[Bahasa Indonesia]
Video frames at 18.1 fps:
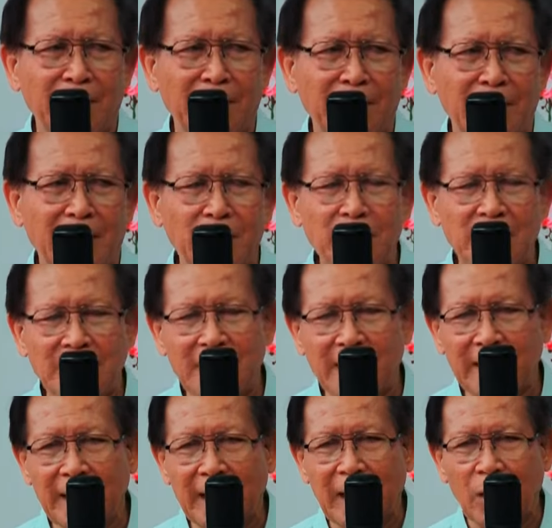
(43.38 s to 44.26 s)
Kan
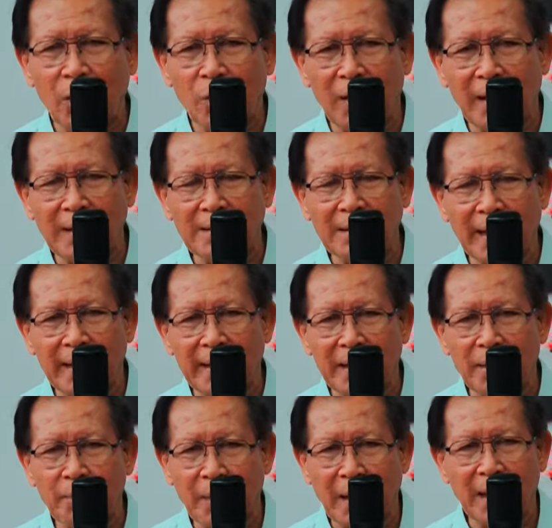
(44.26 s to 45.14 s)
mestinya kalau orang
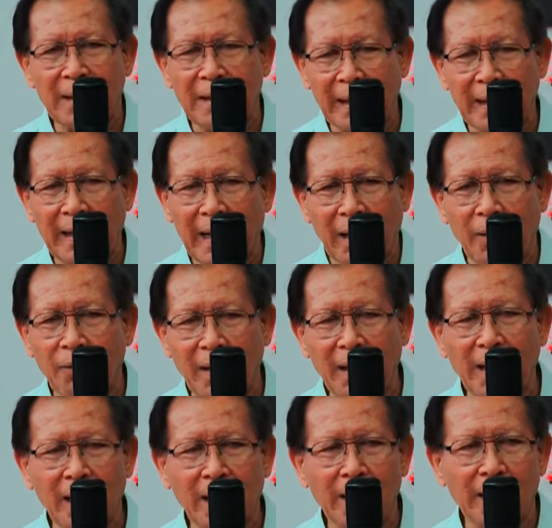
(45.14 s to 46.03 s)
sakit mah dari
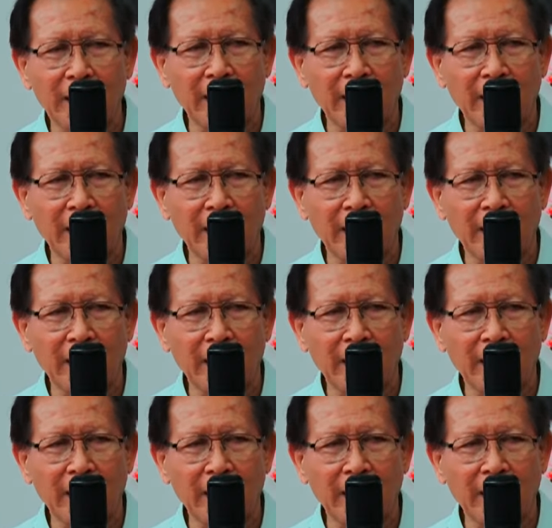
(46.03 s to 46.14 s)
awal,